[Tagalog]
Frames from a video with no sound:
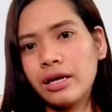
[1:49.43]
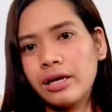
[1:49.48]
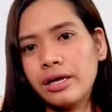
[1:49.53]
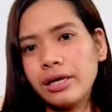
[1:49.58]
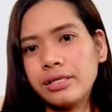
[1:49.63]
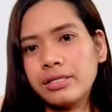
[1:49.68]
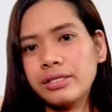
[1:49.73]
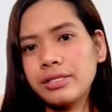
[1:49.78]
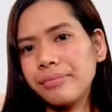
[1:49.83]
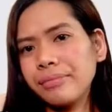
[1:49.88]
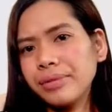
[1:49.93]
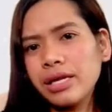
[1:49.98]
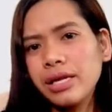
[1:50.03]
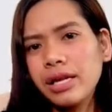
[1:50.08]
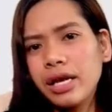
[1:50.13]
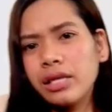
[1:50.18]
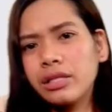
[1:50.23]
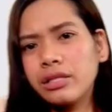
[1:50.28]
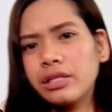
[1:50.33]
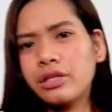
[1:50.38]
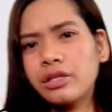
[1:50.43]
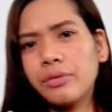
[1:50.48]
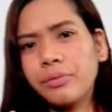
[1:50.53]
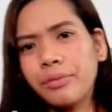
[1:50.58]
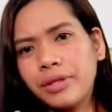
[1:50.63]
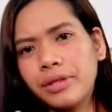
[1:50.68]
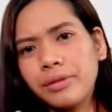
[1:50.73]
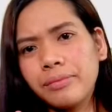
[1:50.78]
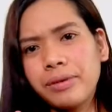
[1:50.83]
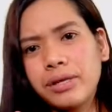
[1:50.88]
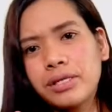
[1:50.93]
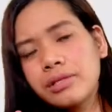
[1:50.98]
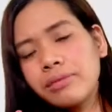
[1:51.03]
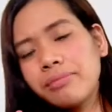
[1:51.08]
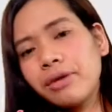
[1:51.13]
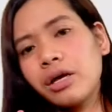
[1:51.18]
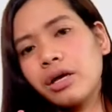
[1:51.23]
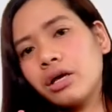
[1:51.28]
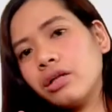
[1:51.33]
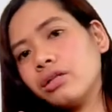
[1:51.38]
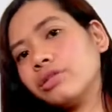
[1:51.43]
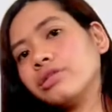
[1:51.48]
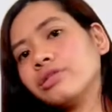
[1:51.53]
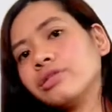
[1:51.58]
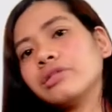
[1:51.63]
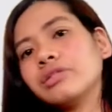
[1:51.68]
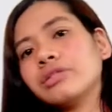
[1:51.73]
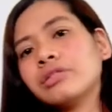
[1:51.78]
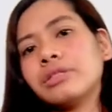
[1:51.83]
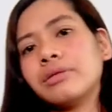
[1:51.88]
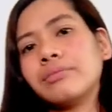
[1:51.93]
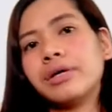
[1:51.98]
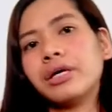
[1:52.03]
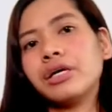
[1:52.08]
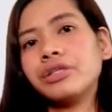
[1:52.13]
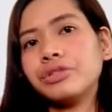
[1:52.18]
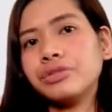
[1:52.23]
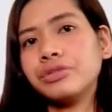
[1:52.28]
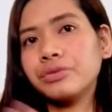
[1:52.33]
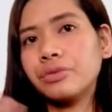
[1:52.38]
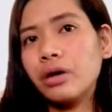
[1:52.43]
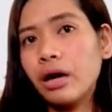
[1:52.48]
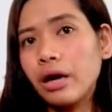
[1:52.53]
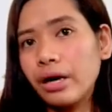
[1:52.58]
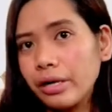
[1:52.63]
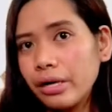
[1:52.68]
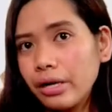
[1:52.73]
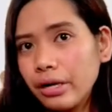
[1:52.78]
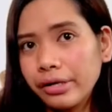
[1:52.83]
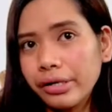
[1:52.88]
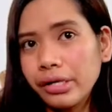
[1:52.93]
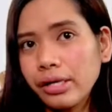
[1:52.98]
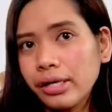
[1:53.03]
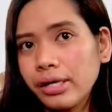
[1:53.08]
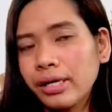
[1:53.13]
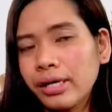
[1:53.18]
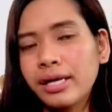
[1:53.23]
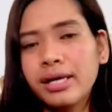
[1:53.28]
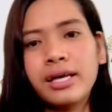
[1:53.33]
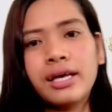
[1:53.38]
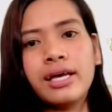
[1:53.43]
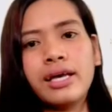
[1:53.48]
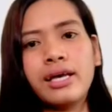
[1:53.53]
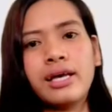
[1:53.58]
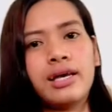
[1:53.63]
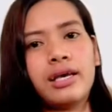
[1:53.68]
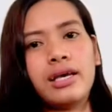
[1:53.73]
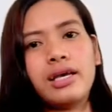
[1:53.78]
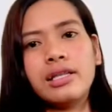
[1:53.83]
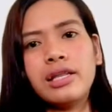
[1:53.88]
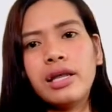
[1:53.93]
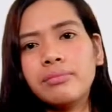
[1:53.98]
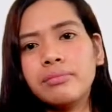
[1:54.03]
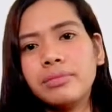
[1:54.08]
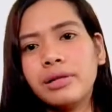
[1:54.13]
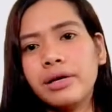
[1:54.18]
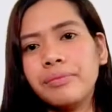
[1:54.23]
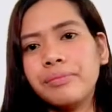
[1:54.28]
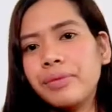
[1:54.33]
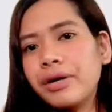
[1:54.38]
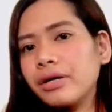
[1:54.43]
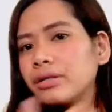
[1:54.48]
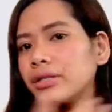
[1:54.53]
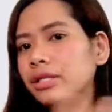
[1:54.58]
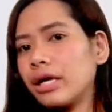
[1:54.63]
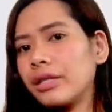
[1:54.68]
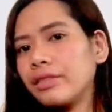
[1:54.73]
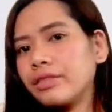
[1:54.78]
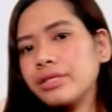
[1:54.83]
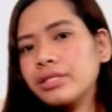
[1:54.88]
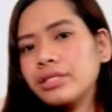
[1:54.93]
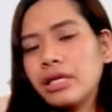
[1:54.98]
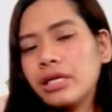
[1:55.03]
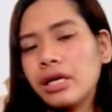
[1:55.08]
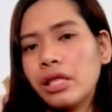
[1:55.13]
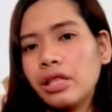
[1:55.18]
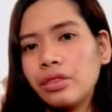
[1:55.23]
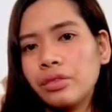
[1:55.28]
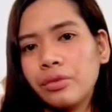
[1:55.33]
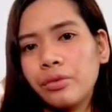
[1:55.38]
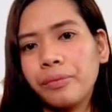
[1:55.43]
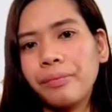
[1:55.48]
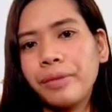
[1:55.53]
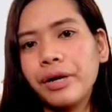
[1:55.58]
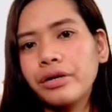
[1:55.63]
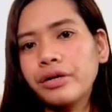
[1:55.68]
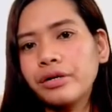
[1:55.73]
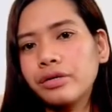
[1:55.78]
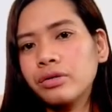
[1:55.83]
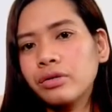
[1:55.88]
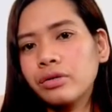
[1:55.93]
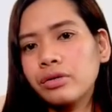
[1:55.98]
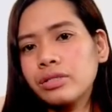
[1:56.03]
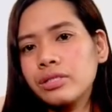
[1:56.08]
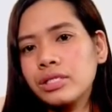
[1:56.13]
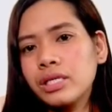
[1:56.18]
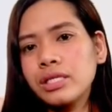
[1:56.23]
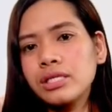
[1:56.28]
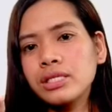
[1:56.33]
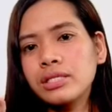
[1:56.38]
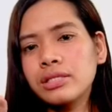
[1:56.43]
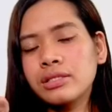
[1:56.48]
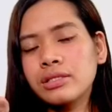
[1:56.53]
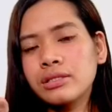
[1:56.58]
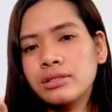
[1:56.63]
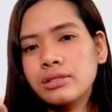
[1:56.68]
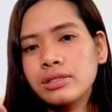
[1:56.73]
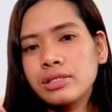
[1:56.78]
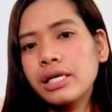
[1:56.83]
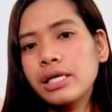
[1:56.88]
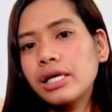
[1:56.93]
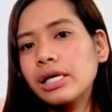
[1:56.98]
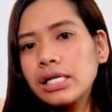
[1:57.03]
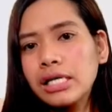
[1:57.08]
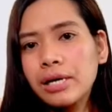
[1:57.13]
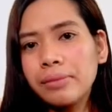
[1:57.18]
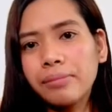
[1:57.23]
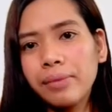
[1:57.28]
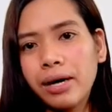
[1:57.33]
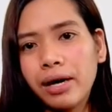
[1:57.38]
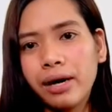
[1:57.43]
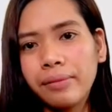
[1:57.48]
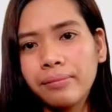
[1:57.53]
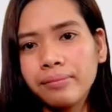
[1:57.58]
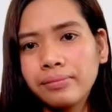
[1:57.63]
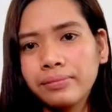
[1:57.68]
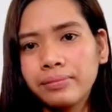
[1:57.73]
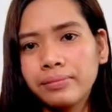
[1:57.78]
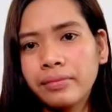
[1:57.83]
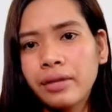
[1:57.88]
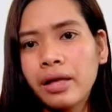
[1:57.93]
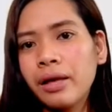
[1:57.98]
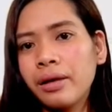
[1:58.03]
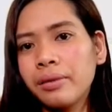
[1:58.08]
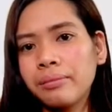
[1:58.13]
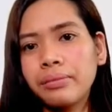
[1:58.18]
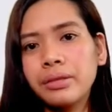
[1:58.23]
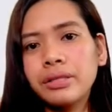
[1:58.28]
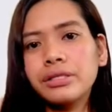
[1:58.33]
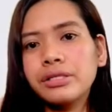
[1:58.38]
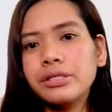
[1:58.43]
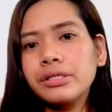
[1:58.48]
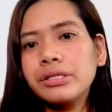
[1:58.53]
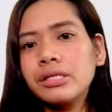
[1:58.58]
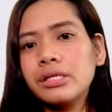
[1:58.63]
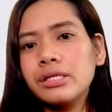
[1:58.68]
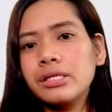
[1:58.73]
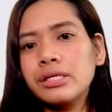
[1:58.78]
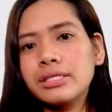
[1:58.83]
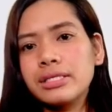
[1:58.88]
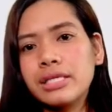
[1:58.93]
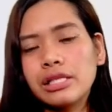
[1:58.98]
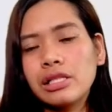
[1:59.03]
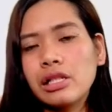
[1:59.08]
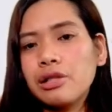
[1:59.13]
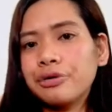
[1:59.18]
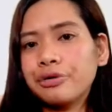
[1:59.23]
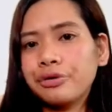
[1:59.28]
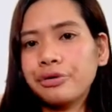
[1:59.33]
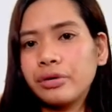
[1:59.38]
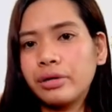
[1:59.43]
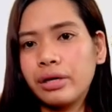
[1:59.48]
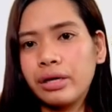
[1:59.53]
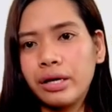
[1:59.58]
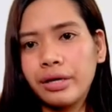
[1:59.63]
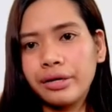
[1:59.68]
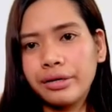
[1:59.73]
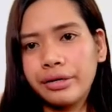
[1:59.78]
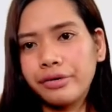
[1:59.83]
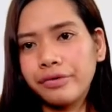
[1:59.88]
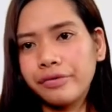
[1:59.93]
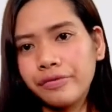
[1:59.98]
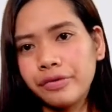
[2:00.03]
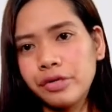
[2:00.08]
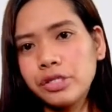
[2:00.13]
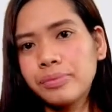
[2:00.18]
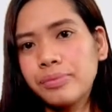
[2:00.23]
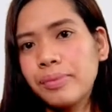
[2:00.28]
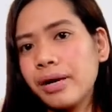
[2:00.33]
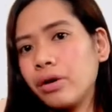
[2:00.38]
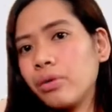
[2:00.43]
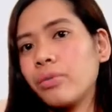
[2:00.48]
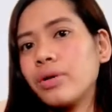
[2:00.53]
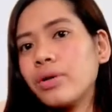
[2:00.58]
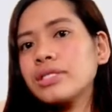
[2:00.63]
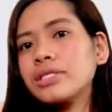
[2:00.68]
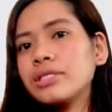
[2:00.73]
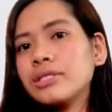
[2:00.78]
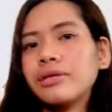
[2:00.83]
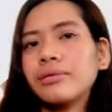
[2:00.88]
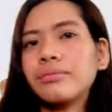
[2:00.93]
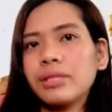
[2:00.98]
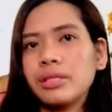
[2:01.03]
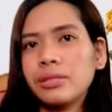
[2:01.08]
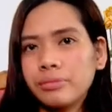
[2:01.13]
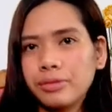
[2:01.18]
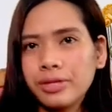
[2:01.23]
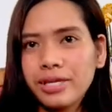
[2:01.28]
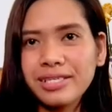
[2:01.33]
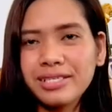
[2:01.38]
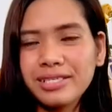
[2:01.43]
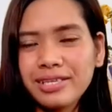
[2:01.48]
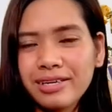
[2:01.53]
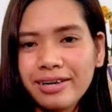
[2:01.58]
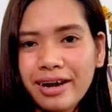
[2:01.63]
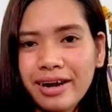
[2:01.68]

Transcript: Ayan, sabi nila, hindi daw pwede pagsabahin sabayin yung career and love life. Pero the others can do. Pero since single ka pa nga, better settle your career first. Pero once na na-meet mo na si